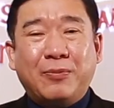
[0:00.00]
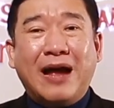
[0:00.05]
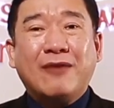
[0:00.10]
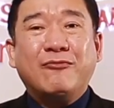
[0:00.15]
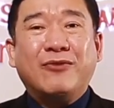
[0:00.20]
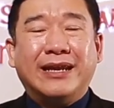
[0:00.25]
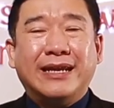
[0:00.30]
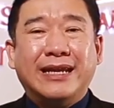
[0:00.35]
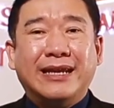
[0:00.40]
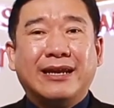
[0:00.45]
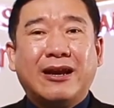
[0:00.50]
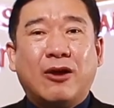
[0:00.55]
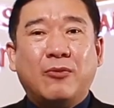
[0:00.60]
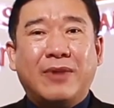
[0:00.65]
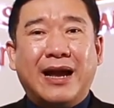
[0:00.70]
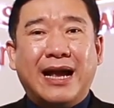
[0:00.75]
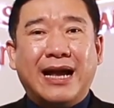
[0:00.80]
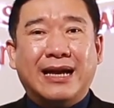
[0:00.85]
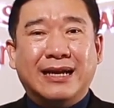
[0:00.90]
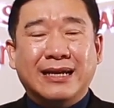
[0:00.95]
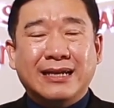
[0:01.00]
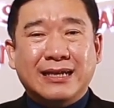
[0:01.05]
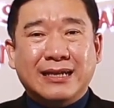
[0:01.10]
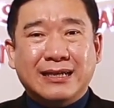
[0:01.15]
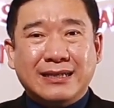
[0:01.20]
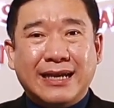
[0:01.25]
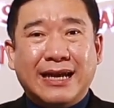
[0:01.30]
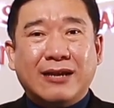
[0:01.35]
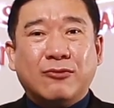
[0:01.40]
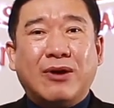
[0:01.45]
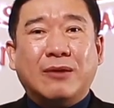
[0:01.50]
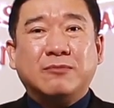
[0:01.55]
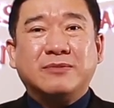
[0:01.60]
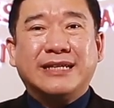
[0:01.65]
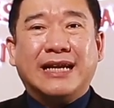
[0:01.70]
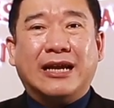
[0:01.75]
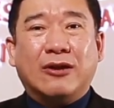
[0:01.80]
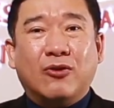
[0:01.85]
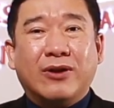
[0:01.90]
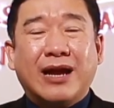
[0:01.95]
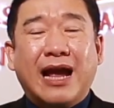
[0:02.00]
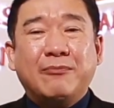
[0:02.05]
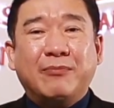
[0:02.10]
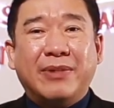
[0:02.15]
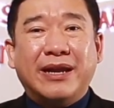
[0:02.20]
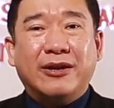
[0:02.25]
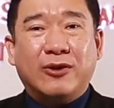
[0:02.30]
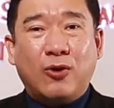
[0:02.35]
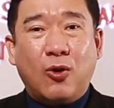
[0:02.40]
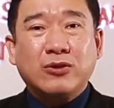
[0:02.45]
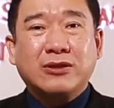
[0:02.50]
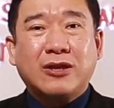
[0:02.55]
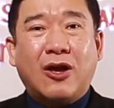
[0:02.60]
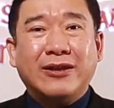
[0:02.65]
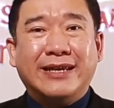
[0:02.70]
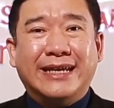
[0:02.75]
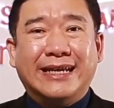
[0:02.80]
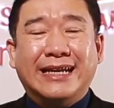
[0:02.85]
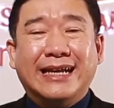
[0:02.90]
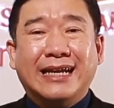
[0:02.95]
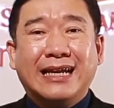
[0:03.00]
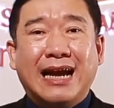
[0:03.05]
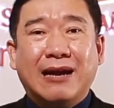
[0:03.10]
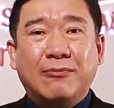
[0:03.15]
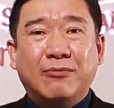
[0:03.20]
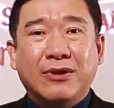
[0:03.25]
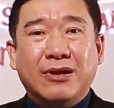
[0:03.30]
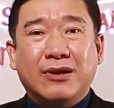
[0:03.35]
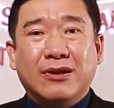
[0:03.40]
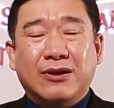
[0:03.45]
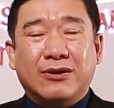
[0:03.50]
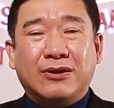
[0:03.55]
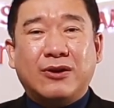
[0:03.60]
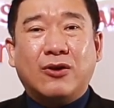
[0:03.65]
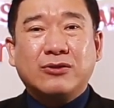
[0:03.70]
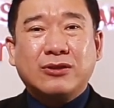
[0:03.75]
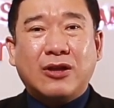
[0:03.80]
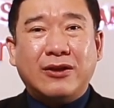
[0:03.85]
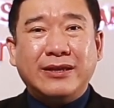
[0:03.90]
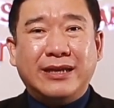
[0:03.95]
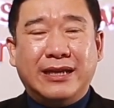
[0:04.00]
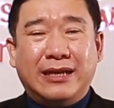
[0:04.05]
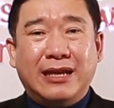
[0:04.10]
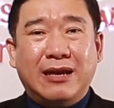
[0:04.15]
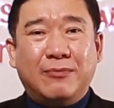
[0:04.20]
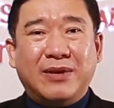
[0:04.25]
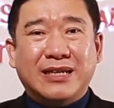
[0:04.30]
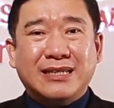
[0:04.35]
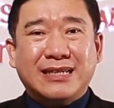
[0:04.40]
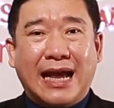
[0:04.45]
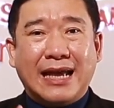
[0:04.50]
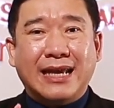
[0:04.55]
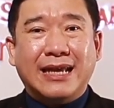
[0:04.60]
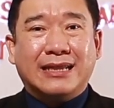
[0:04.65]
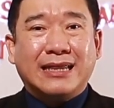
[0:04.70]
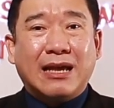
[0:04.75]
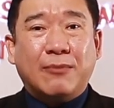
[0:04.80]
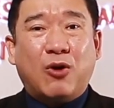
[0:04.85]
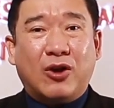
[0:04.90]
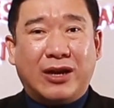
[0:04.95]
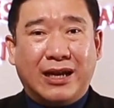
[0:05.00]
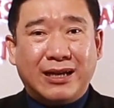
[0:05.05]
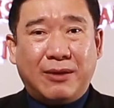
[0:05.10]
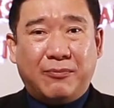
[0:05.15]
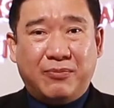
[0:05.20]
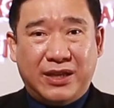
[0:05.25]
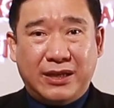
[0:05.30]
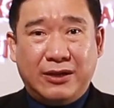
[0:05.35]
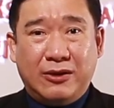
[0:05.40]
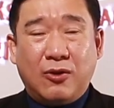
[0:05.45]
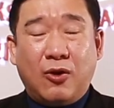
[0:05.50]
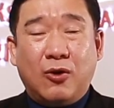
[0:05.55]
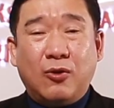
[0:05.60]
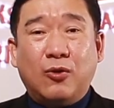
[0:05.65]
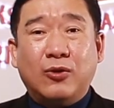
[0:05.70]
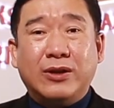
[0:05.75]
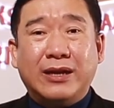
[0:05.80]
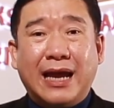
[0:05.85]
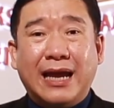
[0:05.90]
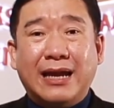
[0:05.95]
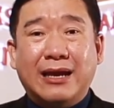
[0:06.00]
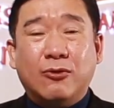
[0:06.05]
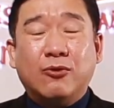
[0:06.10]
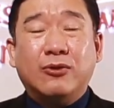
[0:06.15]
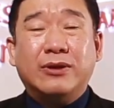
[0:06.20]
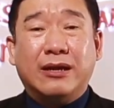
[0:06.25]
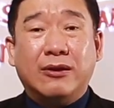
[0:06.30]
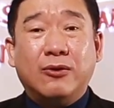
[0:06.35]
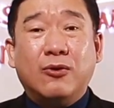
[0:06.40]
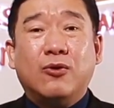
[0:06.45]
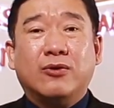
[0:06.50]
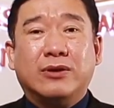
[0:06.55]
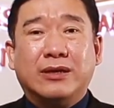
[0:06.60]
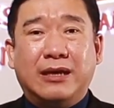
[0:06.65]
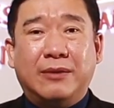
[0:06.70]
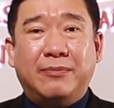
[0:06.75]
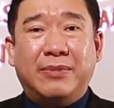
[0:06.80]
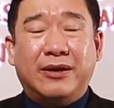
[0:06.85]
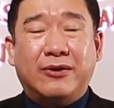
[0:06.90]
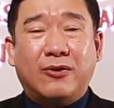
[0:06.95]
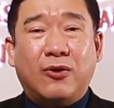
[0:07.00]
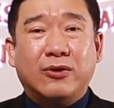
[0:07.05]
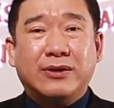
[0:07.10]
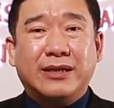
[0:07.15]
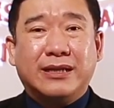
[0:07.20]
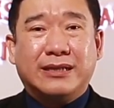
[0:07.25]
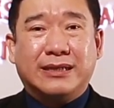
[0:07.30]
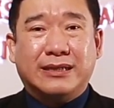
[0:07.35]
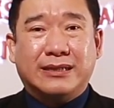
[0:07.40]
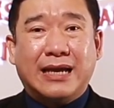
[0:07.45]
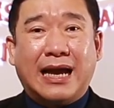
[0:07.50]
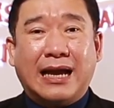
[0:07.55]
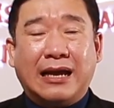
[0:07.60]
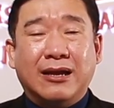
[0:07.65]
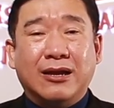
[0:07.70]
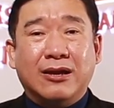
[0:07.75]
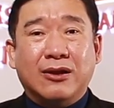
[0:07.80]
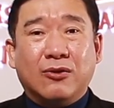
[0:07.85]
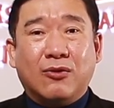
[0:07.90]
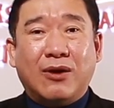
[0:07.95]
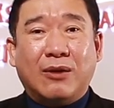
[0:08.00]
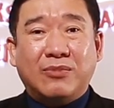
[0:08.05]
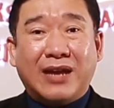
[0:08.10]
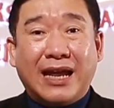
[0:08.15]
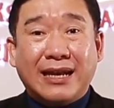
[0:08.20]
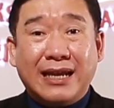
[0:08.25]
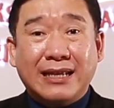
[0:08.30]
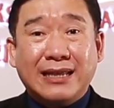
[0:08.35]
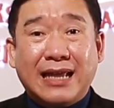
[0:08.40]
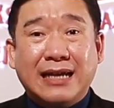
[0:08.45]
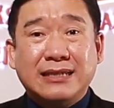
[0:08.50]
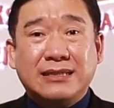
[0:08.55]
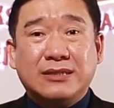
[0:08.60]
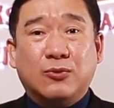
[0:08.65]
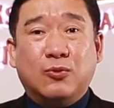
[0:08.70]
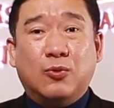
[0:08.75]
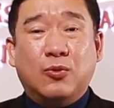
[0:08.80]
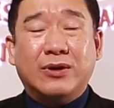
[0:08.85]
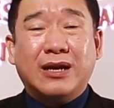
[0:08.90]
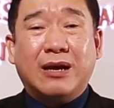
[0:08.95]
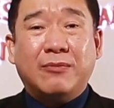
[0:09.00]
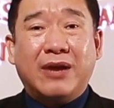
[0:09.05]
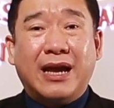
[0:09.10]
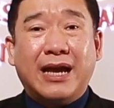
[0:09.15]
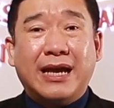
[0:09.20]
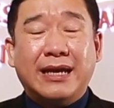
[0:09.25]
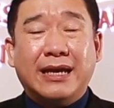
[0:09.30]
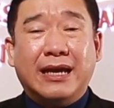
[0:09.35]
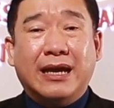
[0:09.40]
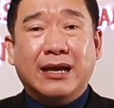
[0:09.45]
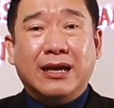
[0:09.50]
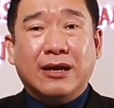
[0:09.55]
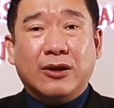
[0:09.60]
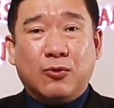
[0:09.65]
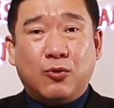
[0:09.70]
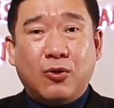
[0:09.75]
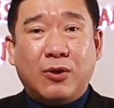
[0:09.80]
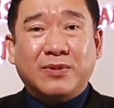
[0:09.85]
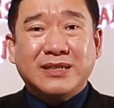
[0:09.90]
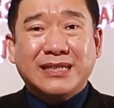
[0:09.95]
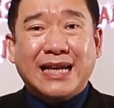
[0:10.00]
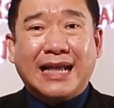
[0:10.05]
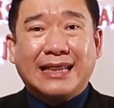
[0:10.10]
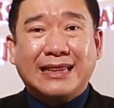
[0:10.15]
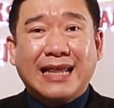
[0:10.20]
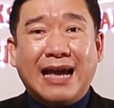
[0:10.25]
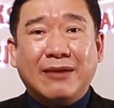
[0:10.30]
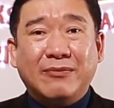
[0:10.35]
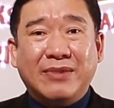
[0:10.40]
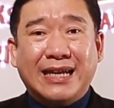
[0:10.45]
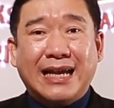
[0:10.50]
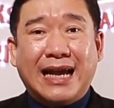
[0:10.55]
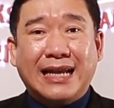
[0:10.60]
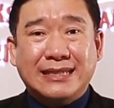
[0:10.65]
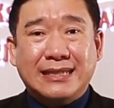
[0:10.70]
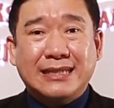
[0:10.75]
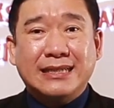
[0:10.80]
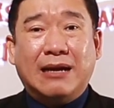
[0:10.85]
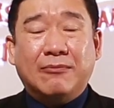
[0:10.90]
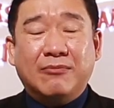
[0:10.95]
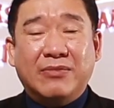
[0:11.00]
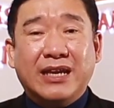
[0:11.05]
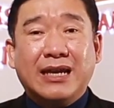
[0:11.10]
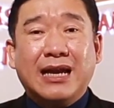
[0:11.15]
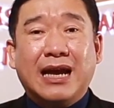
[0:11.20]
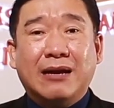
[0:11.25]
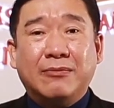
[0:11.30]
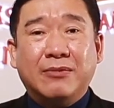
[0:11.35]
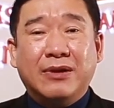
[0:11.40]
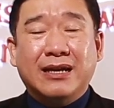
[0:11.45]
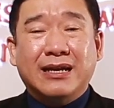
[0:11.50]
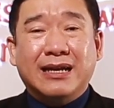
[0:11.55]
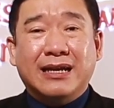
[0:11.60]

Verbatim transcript: ขภาพวันนี้เรามาเช็คความเสี่ยงของการเป็นโรคต้อหินกันครับโรคต้อหินเนี่ยเป็นสาเหตุตาบอดอันดับหนึ่งของคนไทยและคนทั้งโลกเลย เป็นโรคที่เกิดจากความดันในตาสูง ทำให้ขั้วประสาทตามีการเสื่อมนะครับ